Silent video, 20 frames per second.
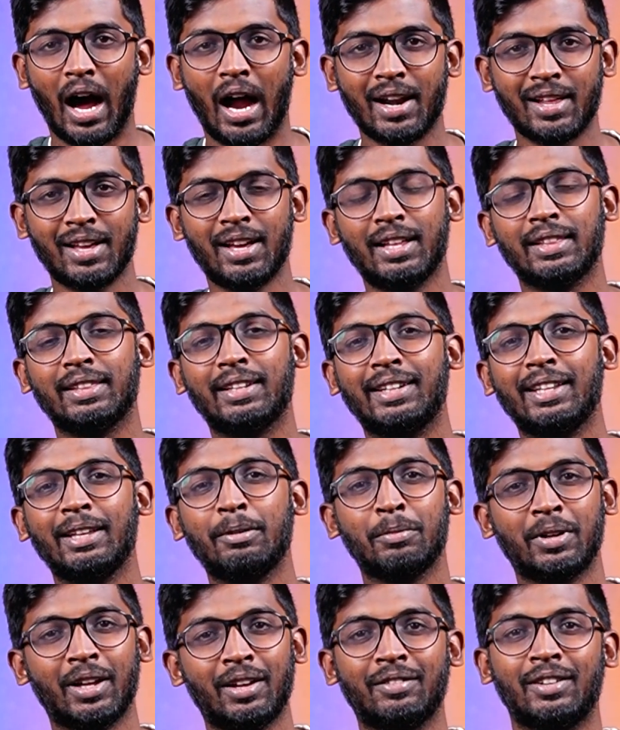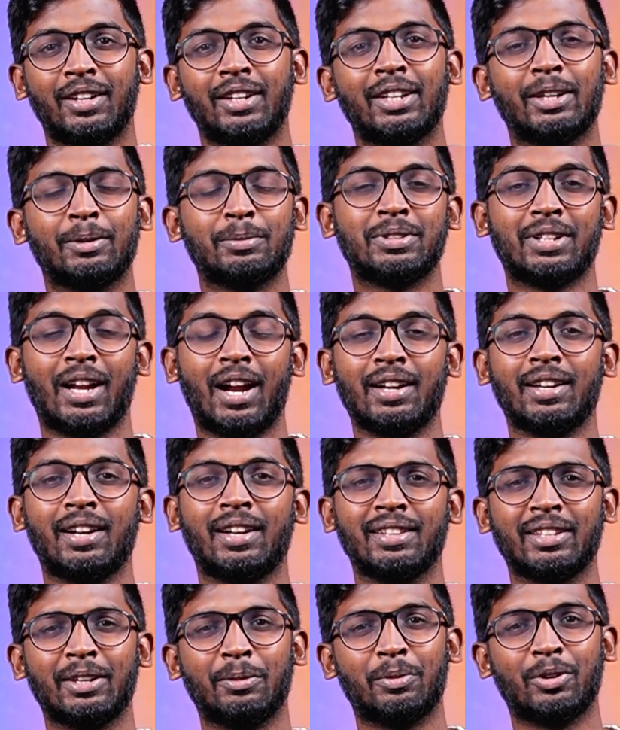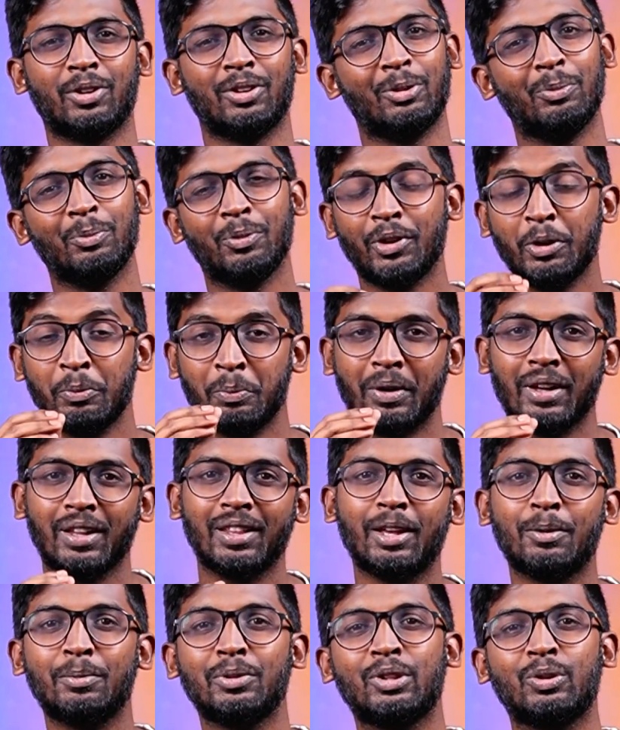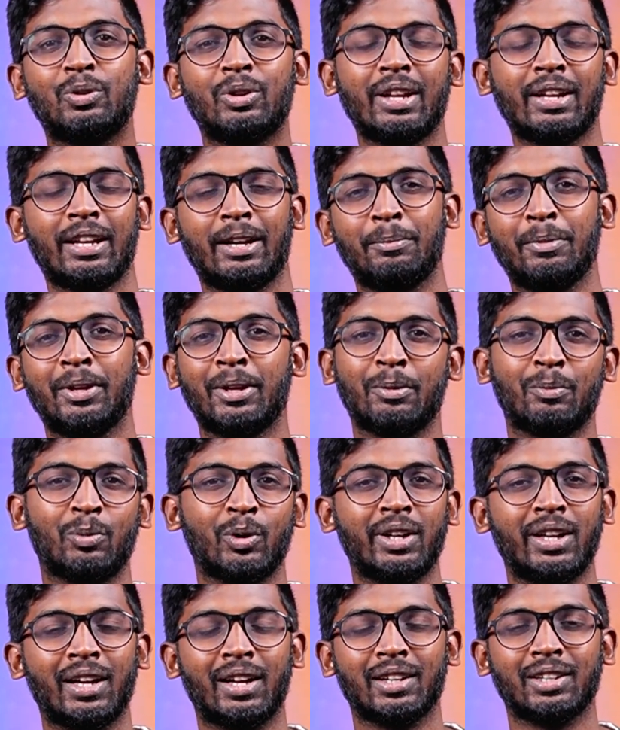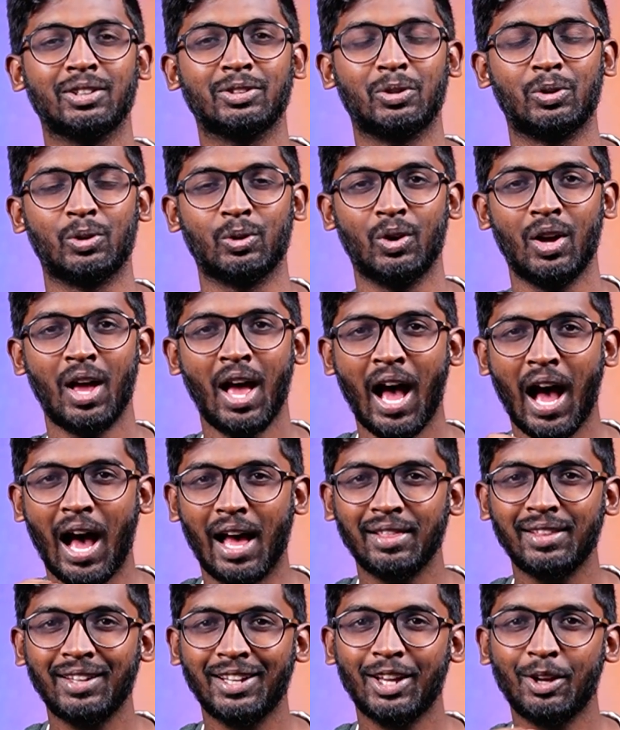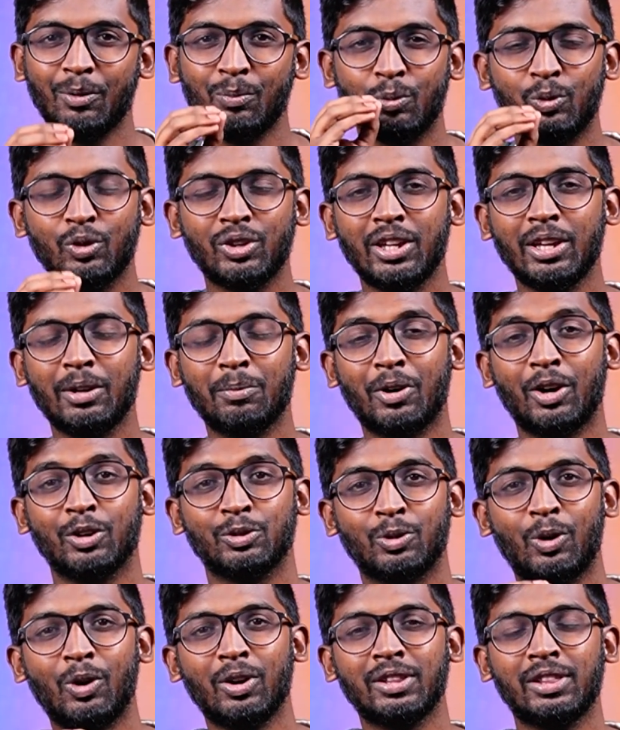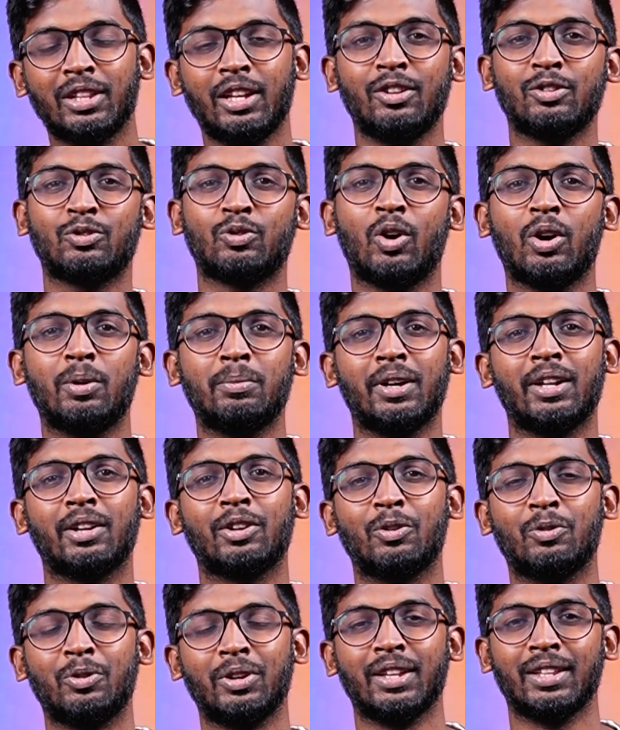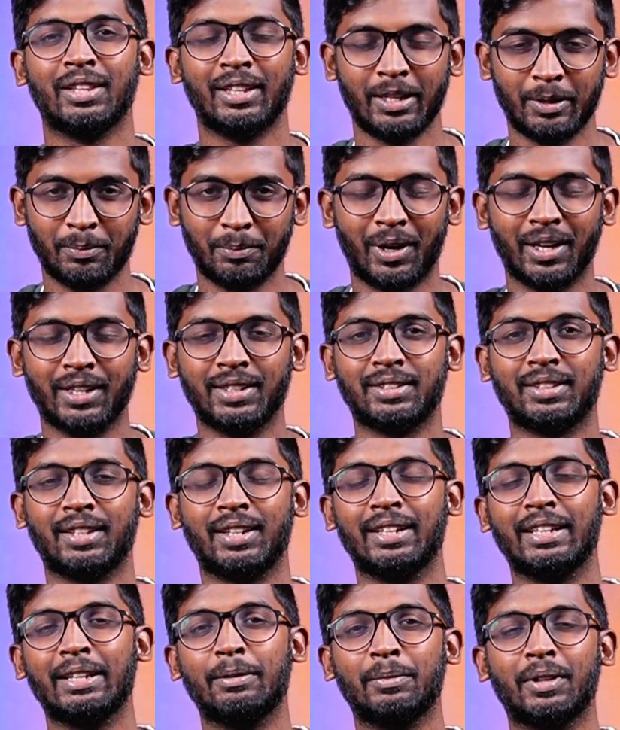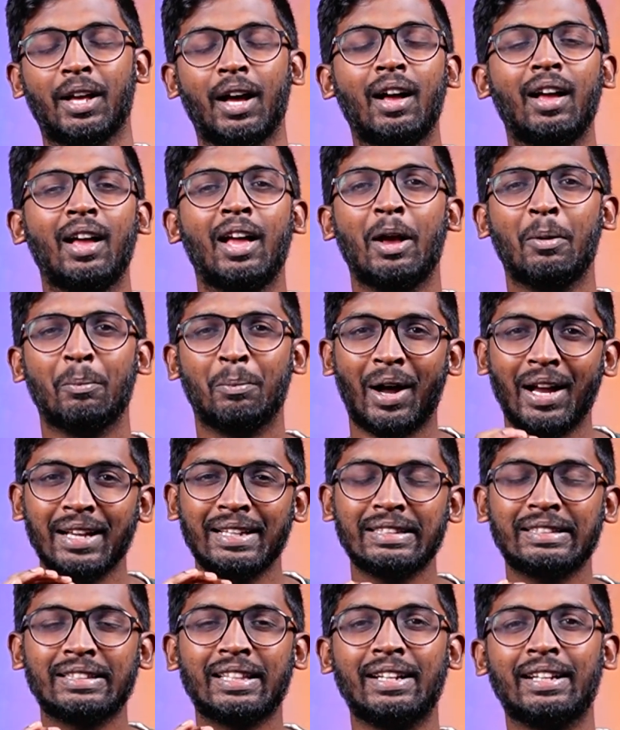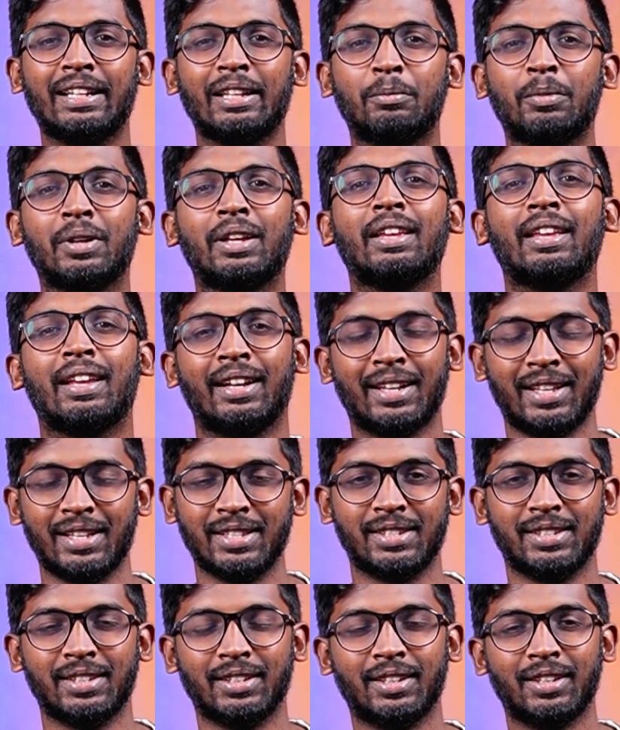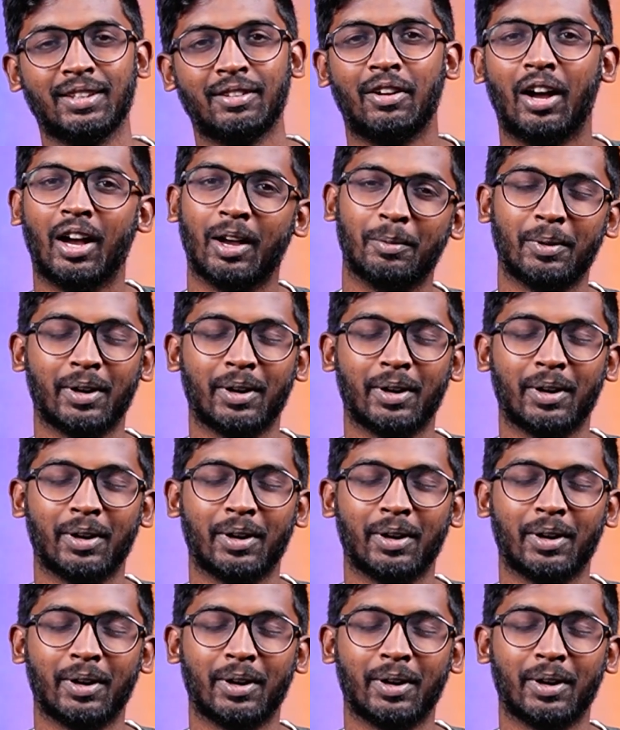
ஆனால் அந்த டீம்லாம் வேர்ல்டு கப் ஸ்டார்ட் ஆனதுக்கப்புறம் ரொம்ப பரிதாபத்துக்குரிய நிலைமைக்கு போயிட்டாங்கன்னு சொல்லணும் அதில் முக்கியமாக சோகத்துலேயும் சோகமாக இருக்கக்கூடியது பாகிஸ்தான் டீம் தான் பாகிஸ்தான் டீமுக்கு என்னாச்சு வாங்க